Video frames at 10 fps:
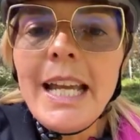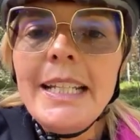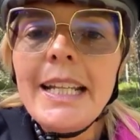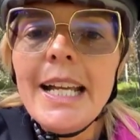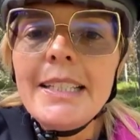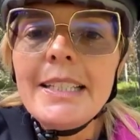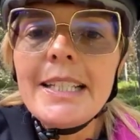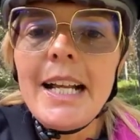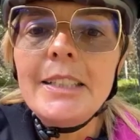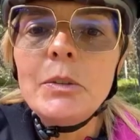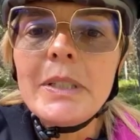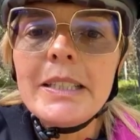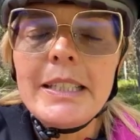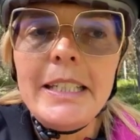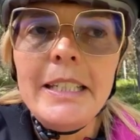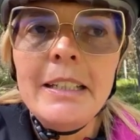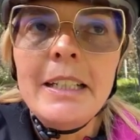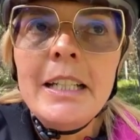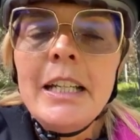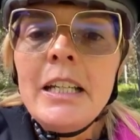Die eine Geisteshaltung ist die,
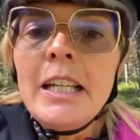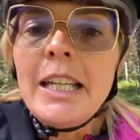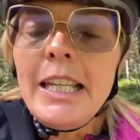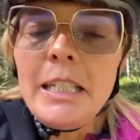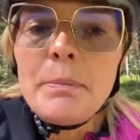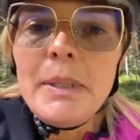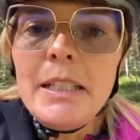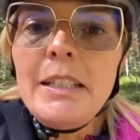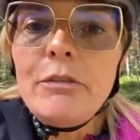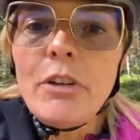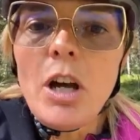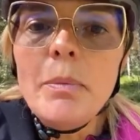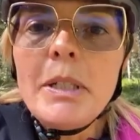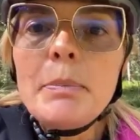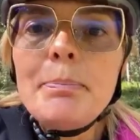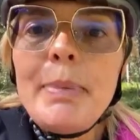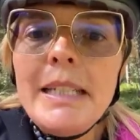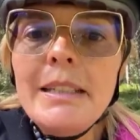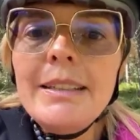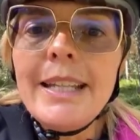ich bin die Form, ich
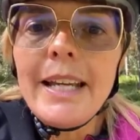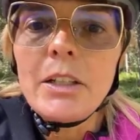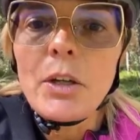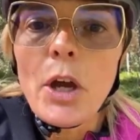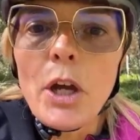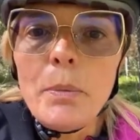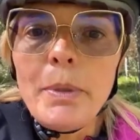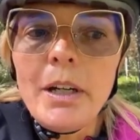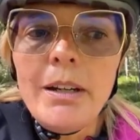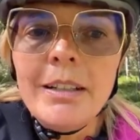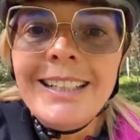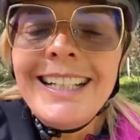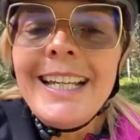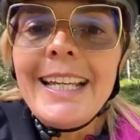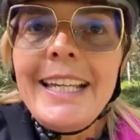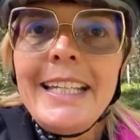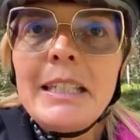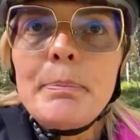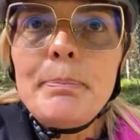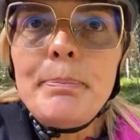bin der Körper,
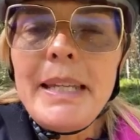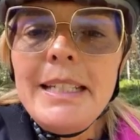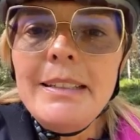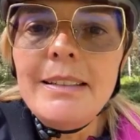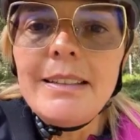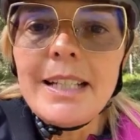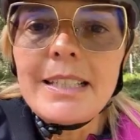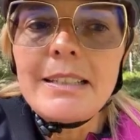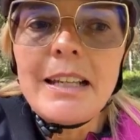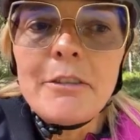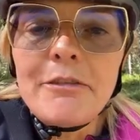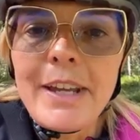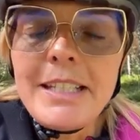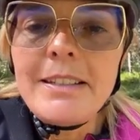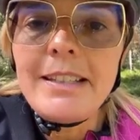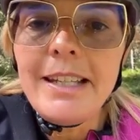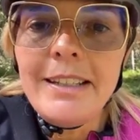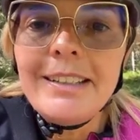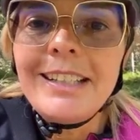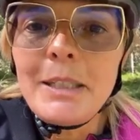ich bin das Feste,
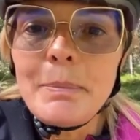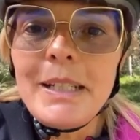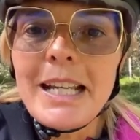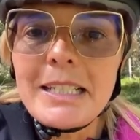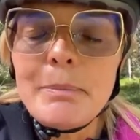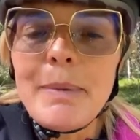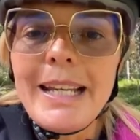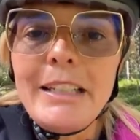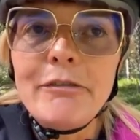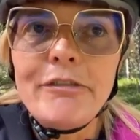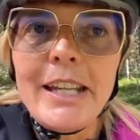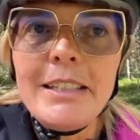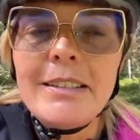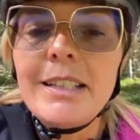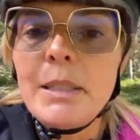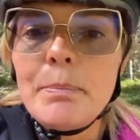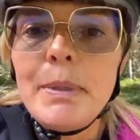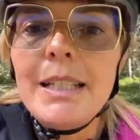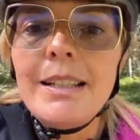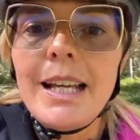ich bin das Manifest, ich
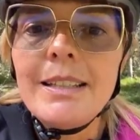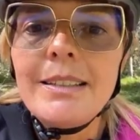bin